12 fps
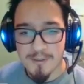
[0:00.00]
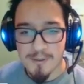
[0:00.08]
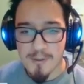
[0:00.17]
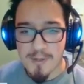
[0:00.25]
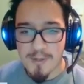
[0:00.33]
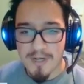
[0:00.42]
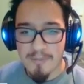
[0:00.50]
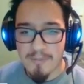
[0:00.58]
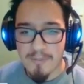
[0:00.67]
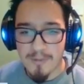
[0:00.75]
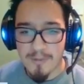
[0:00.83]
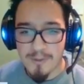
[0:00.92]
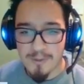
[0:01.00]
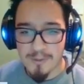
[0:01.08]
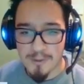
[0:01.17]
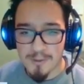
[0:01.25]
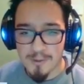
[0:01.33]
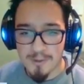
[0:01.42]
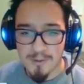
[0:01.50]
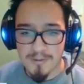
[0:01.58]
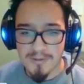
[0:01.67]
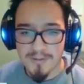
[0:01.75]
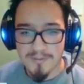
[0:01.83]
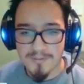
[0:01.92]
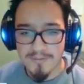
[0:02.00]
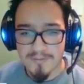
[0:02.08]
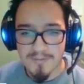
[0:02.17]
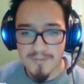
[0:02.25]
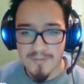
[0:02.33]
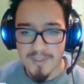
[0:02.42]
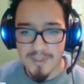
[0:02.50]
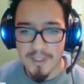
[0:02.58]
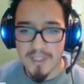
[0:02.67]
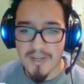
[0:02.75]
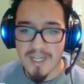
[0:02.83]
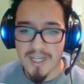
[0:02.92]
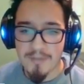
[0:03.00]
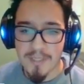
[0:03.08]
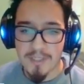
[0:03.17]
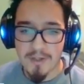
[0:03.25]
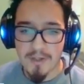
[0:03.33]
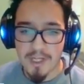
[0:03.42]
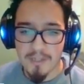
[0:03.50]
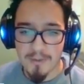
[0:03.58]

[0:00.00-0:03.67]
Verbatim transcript: uh, uh, uh, uh. Oye, te vayan cambiando de ritmo.